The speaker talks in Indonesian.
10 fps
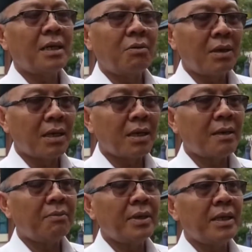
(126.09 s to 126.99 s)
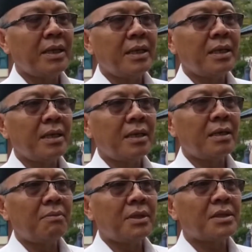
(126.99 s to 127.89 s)
keluarga milik
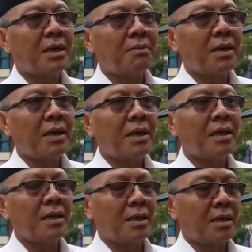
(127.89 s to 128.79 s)
eh, bersama,